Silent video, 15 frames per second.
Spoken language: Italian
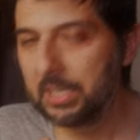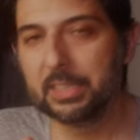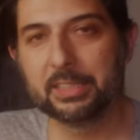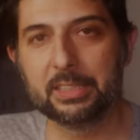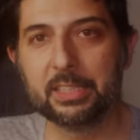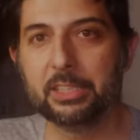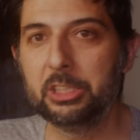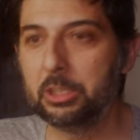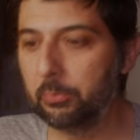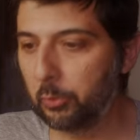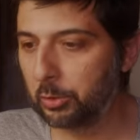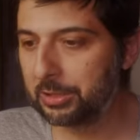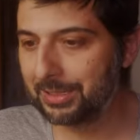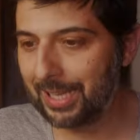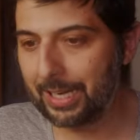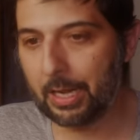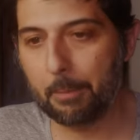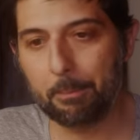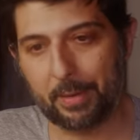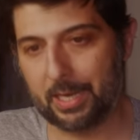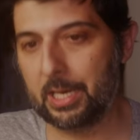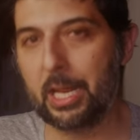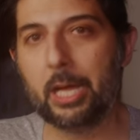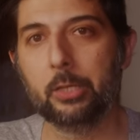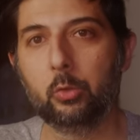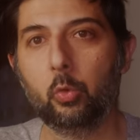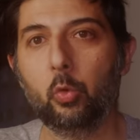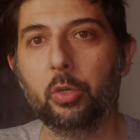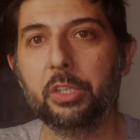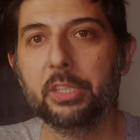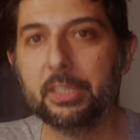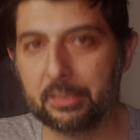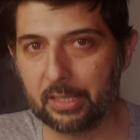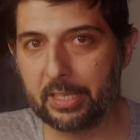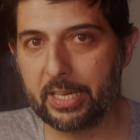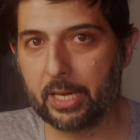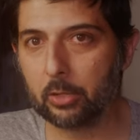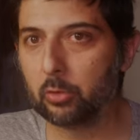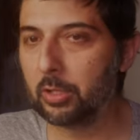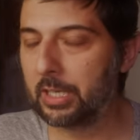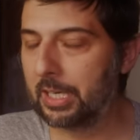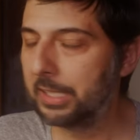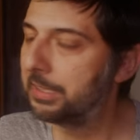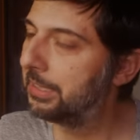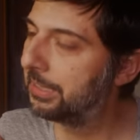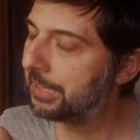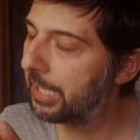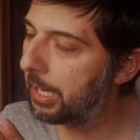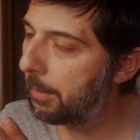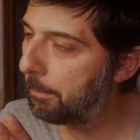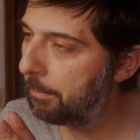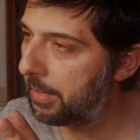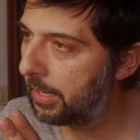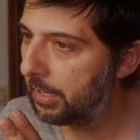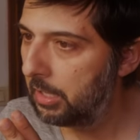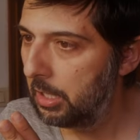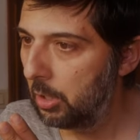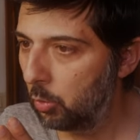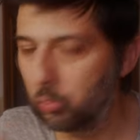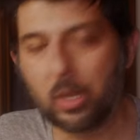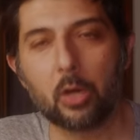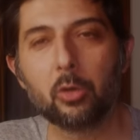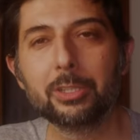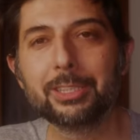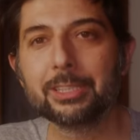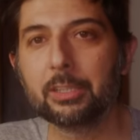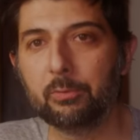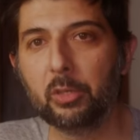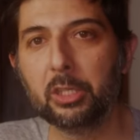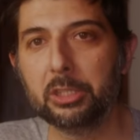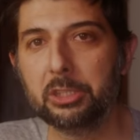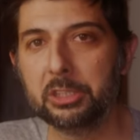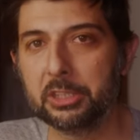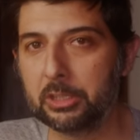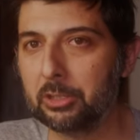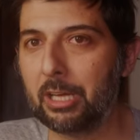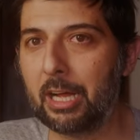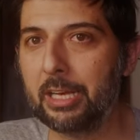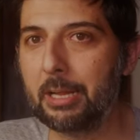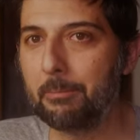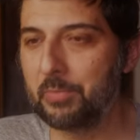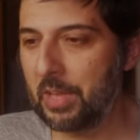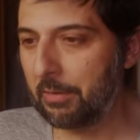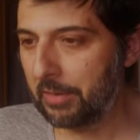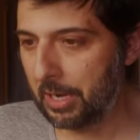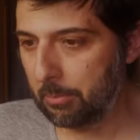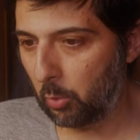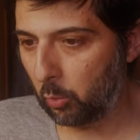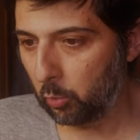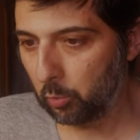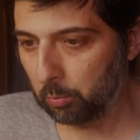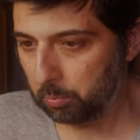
se ci fosse anche parlato italiano ragazzi sarebbe una cosa davvero eccezionale avremo